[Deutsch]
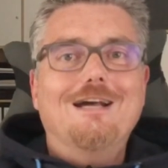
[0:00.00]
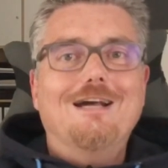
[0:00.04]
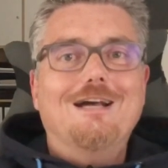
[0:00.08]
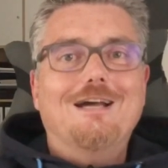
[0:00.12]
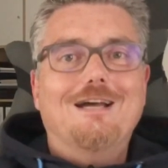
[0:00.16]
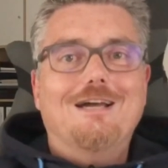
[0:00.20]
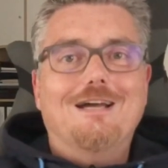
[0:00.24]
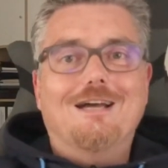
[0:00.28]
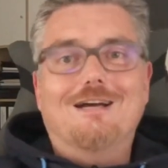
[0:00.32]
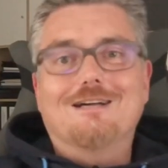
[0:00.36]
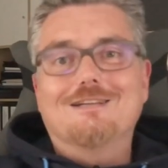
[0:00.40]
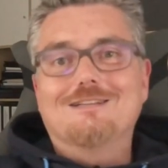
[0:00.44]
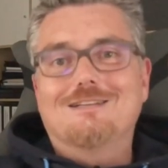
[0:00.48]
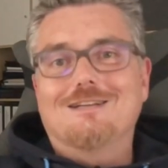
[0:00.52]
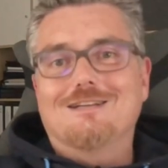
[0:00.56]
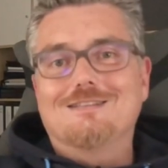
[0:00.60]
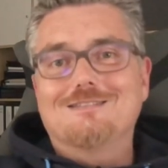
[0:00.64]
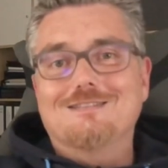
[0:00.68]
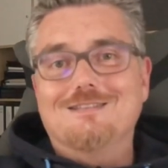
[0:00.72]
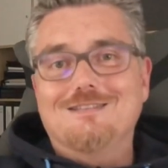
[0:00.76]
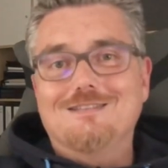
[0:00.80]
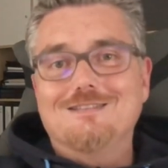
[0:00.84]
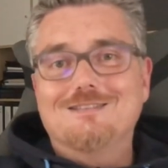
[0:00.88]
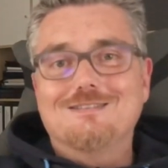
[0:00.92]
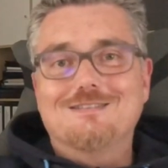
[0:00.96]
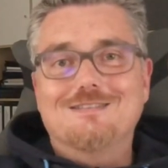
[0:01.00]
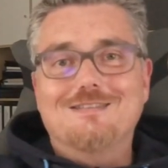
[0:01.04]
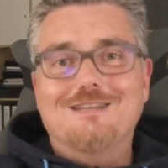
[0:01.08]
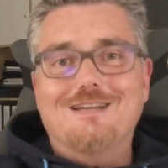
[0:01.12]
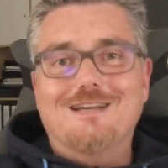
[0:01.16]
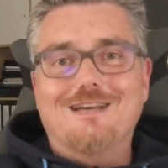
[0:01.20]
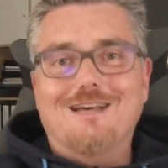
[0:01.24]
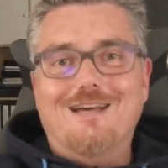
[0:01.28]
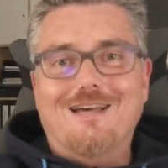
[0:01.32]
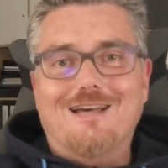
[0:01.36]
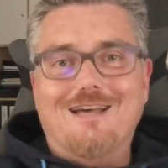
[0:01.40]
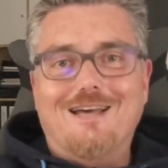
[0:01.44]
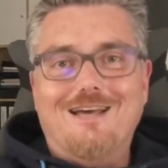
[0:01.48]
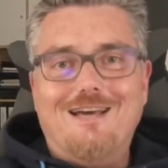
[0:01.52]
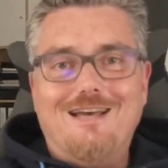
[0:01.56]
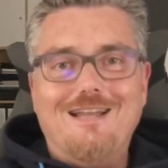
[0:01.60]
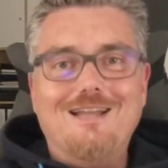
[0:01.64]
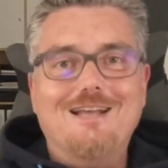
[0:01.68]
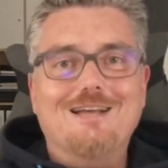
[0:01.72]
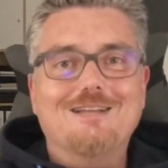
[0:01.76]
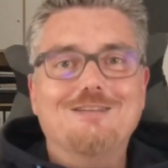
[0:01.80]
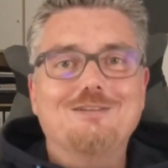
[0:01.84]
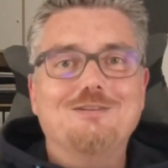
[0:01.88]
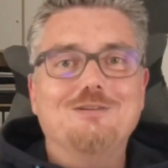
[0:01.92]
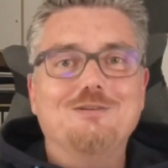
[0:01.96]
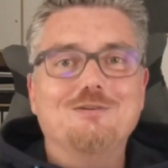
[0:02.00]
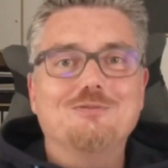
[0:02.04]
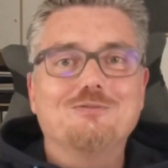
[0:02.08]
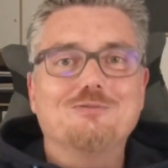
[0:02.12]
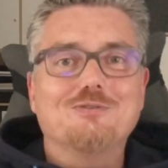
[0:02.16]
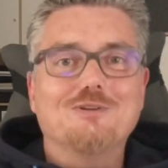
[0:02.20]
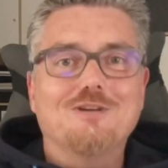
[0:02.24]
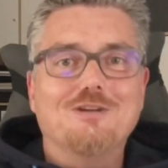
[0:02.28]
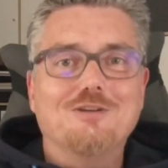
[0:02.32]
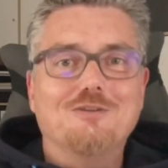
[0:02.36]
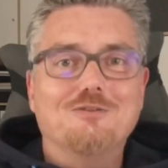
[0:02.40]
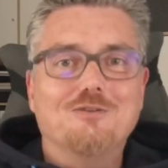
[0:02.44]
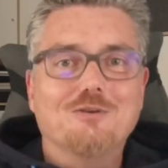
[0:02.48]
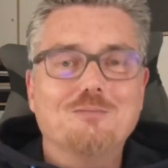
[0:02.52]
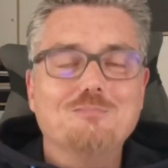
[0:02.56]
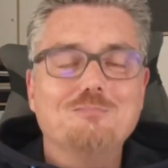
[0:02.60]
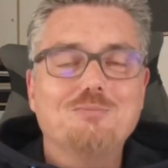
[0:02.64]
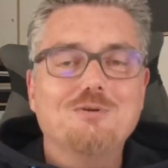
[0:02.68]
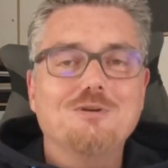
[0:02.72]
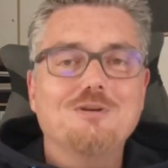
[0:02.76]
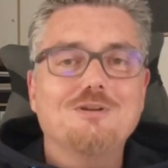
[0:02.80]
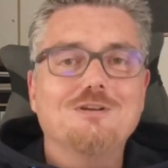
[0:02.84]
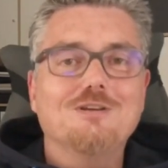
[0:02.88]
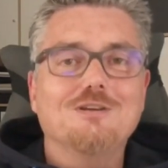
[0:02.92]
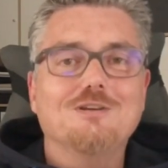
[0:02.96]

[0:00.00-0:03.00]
Ja, das ist relativ simpel.